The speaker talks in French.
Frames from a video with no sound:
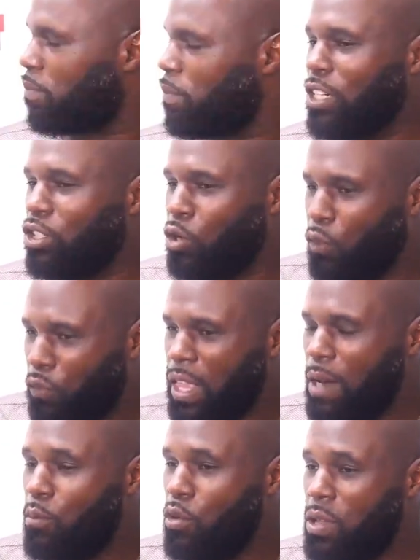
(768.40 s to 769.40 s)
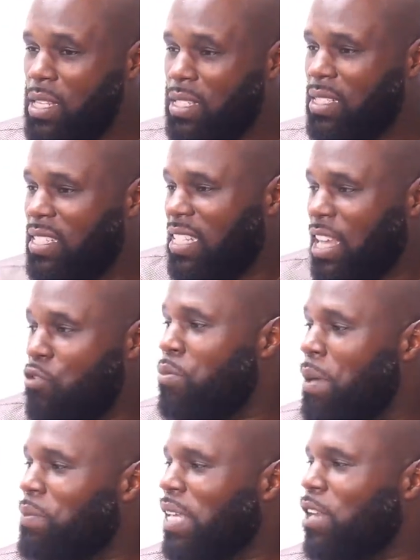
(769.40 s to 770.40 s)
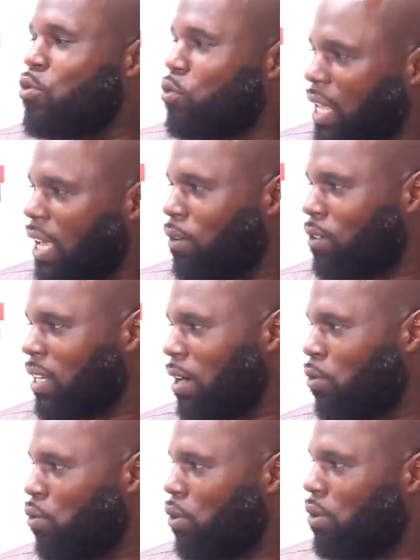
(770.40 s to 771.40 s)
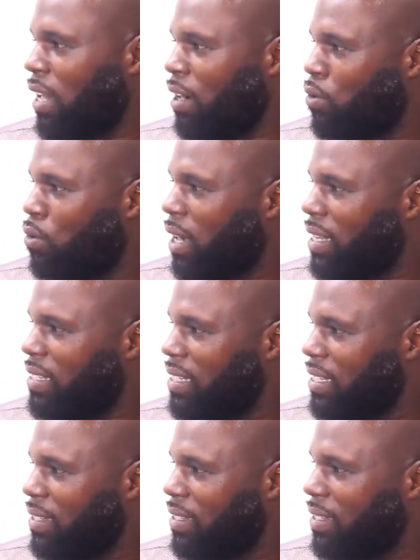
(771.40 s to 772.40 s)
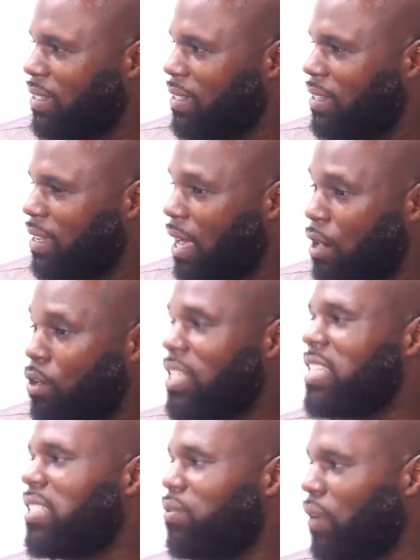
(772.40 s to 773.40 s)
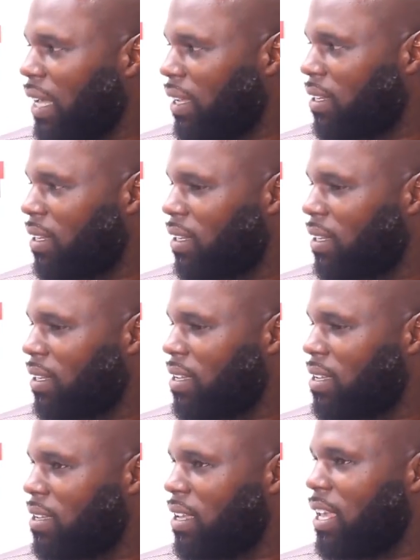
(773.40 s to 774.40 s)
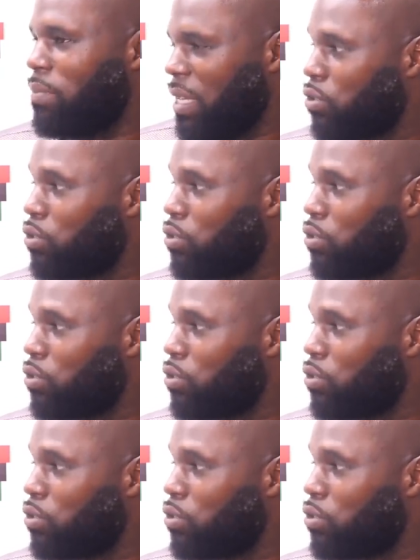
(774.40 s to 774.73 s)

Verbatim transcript: Mais Jovenel Moïse disait lui-même qu'il luttait contre la, la gangocratie. Alors qui dit vrai Eh bien